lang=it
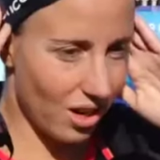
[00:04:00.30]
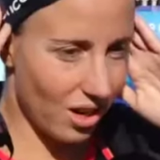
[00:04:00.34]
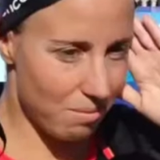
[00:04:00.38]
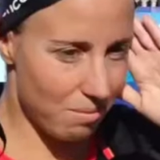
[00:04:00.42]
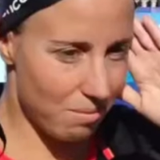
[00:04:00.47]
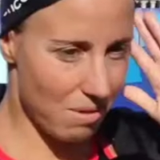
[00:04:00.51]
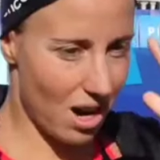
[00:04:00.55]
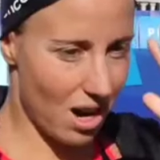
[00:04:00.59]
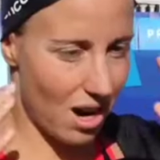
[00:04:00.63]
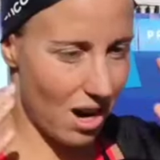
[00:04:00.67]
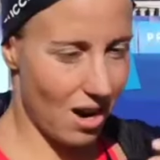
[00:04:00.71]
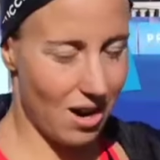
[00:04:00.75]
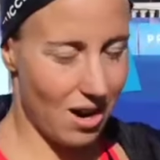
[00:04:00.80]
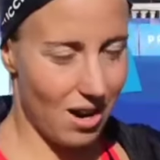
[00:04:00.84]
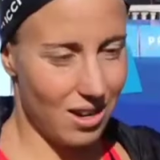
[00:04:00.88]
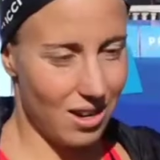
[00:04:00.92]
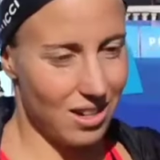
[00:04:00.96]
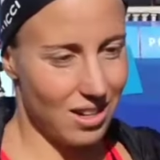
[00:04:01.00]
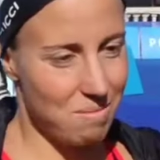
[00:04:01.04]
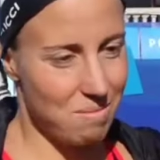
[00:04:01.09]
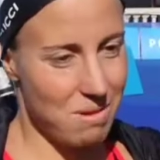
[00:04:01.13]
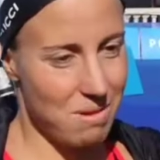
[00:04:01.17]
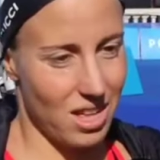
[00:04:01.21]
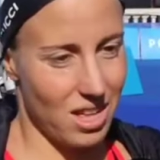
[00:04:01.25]
ma
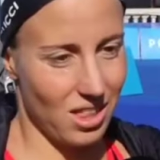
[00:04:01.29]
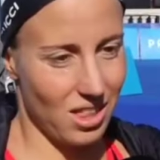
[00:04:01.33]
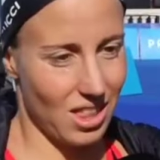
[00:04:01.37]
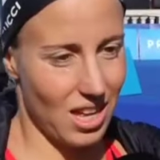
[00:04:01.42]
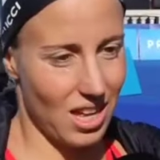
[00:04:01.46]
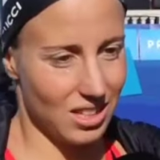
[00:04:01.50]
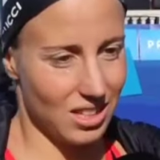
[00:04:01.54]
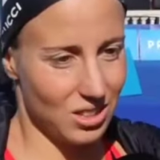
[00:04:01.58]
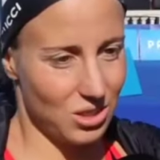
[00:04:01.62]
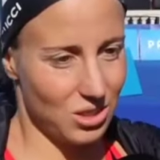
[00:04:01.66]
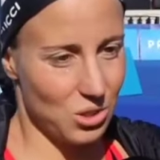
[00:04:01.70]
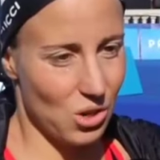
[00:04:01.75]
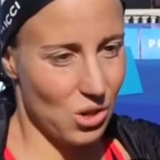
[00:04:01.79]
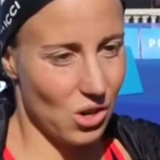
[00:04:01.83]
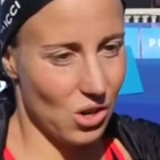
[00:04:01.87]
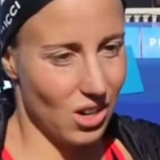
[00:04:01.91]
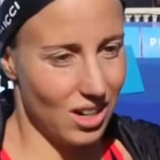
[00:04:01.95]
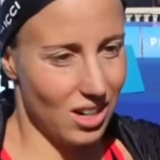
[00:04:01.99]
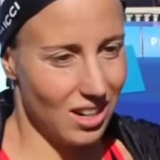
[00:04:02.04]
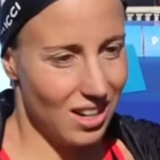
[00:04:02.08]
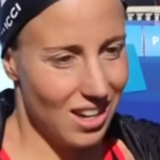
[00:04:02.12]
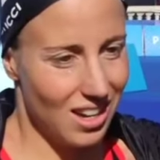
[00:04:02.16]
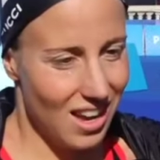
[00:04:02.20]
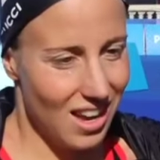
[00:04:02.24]
ripeto
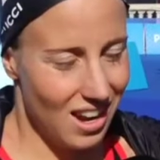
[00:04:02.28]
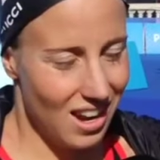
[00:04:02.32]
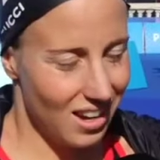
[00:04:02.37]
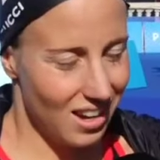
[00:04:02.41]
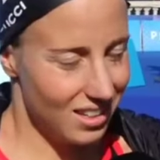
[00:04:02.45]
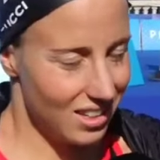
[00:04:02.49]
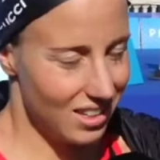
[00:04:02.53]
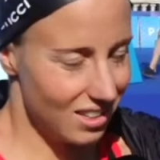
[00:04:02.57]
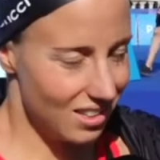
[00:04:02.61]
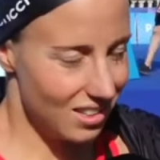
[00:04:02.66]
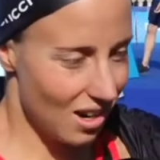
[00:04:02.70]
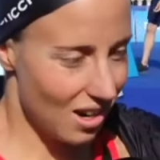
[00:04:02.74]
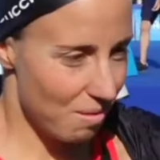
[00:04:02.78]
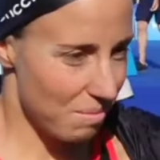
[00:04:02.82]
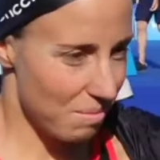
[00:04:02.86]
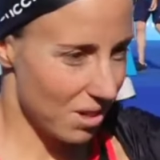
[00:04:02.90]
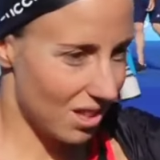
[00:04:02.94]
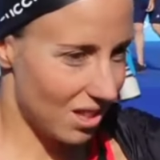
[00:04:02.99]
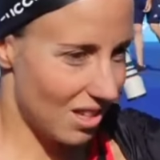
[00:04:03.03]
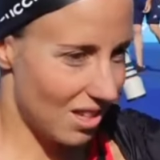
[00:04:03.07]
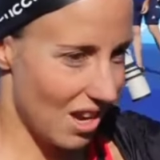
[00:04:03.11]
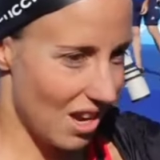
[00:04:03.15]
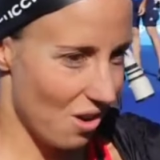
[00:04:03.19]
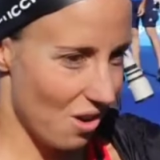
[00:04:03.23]
tanto la dedico a
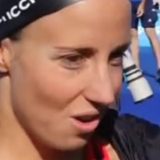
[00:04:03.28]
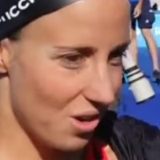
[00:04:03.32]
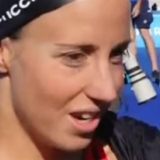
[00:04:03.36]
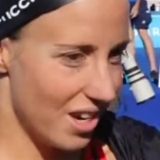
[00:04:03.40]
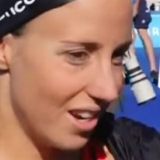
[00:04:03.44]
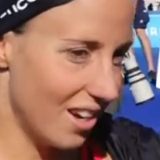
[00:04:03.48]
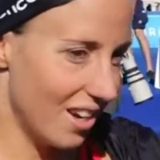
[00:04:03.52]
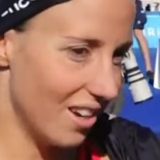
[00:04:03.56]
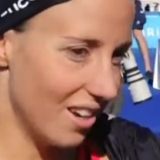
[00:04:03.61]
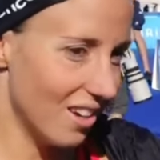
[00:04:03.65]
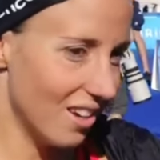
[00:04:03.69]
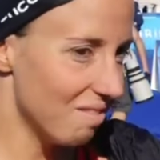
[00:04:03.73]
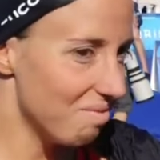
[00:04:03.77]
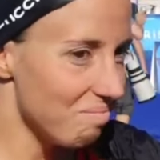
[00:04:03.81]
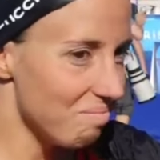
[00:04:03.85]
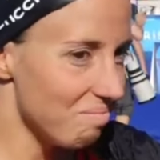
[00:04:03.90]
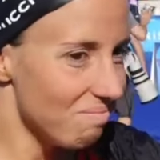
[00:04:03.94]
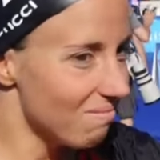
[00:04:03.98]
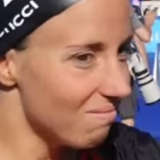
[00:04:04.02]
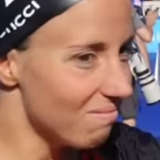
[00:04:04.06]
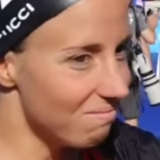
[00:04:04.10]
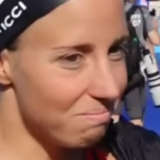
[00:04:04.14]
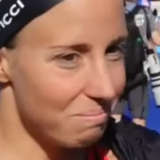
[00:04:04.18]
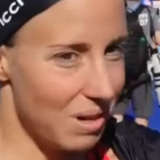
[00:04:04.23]
Matteo che
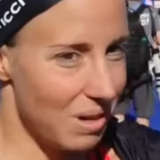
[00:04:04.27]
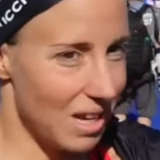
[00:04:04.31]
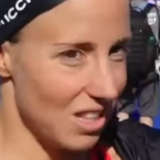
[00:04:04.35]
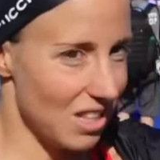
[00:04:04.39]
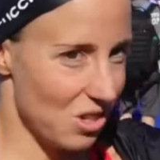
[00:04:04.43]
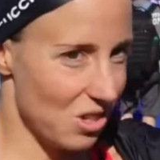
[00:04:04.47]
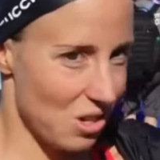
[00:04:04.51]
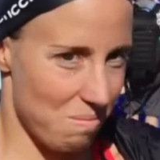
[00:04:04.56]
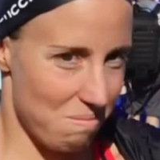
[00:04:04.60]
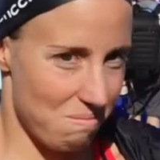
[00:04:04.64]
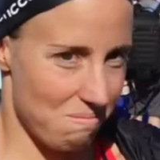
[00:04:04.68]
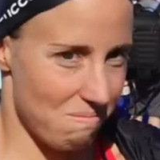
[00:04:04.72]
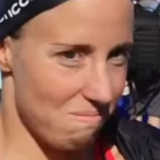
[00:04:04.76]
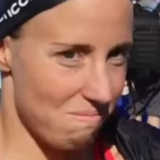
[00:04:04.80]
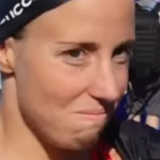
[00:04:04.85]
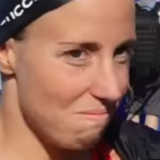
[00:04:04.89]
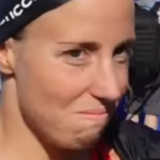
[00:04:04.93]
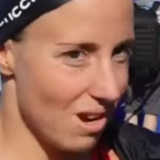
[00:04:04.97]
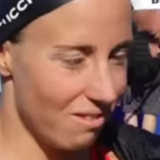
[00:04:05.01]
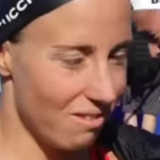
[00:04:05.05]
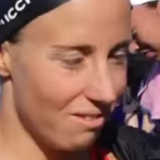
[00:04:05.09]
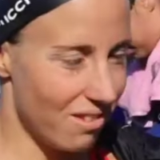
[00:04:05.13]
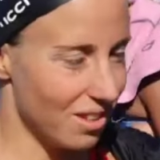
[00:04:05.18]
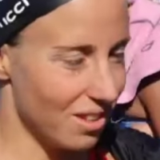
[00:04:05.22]
penso che
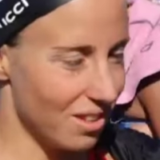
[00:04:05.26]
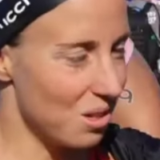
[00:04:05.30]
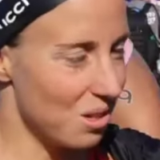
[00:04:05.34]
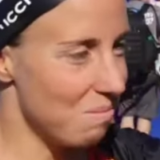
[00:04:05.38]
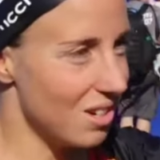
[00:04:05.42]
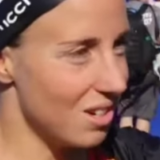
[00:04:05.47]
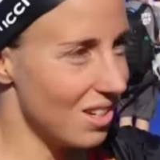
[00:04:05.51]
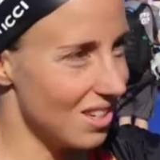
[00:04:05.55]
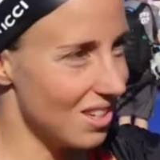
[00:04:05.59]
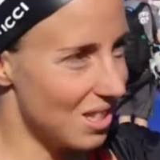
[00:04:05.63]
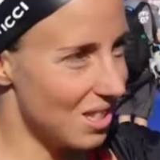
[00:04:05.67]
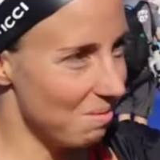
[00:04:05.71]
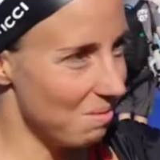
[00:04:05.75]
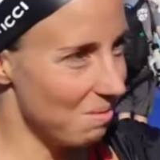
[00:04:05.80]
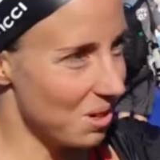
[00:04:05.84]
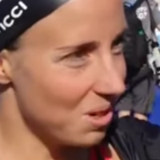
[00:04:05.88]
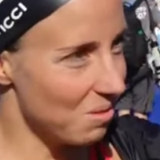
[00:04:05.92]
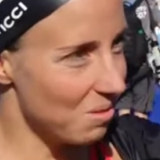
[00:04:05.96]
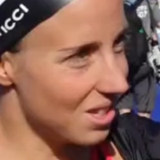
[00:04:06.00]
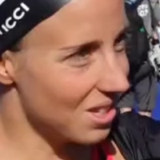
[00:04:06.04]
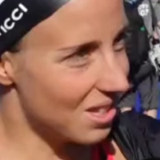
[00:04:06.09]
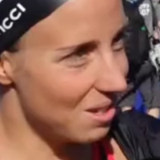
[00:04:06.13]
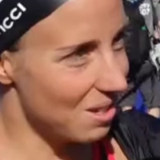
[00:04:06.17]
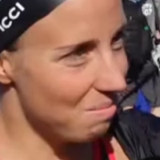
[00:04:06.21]
mi ha fatto benissimo in
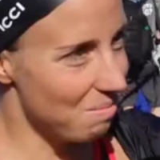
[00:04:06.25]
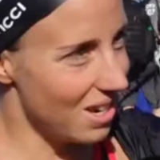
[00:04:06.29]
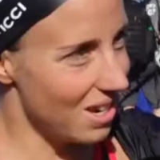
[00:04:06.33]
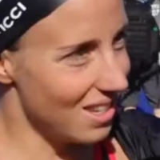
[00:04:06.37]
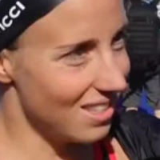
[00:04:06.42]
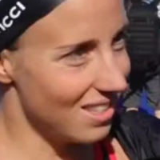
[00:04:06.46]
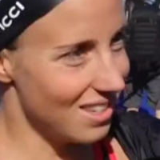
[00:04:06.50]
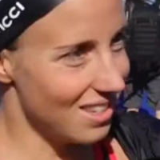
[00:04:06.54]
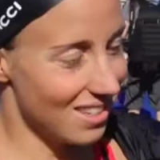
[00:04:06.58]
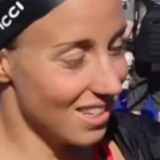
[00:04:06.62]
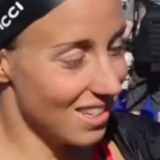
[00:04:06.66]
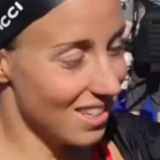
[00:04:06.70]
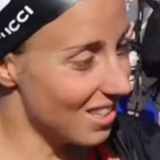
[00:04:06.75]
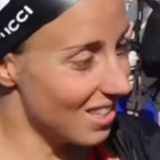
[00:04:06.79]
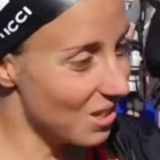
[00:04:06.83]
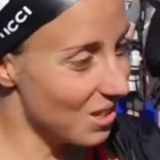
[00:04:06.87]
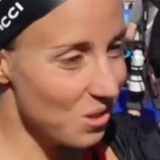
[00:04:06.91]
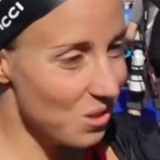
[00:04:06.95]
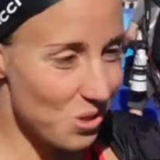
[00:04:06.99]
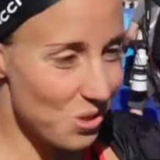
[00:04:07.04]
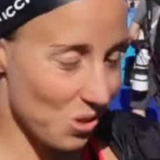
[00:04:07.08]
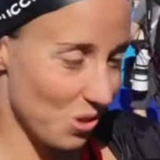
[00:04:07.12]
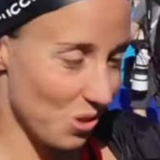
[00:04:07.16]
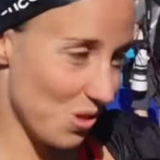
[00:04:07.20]
questi mesi e senza
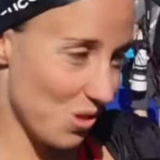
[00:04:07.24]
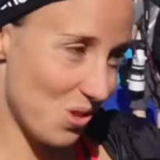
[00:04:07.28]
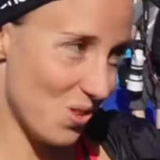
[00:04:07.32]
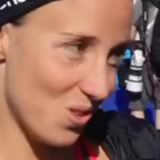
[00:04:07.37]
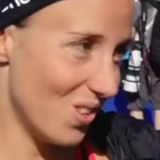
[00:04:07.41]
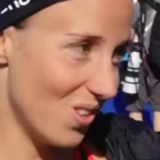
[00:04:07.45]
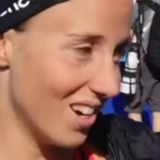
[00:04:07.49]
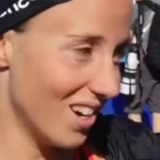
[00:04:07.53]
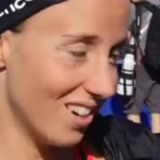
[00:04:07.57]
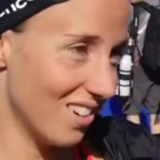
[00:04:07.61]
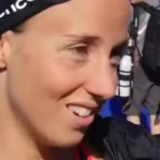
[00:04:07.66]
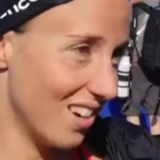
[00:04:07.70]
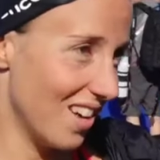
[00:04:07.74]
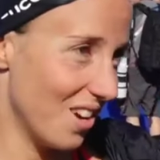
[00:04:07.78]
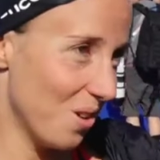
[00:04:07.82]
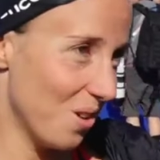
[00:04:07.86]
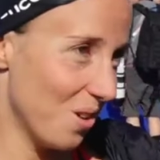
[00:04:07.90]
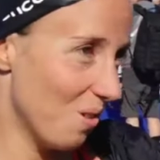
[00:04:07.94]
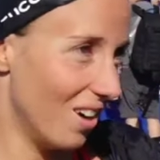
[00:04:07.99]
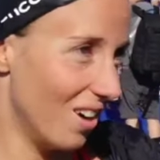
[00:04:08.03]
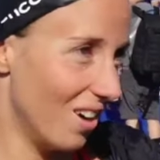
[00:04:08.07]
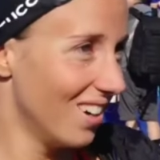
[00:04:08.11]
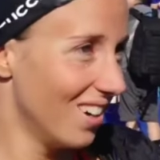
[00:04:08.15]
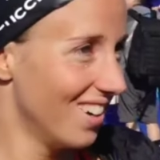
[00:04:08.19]
di lui sono sicura che non ero qua.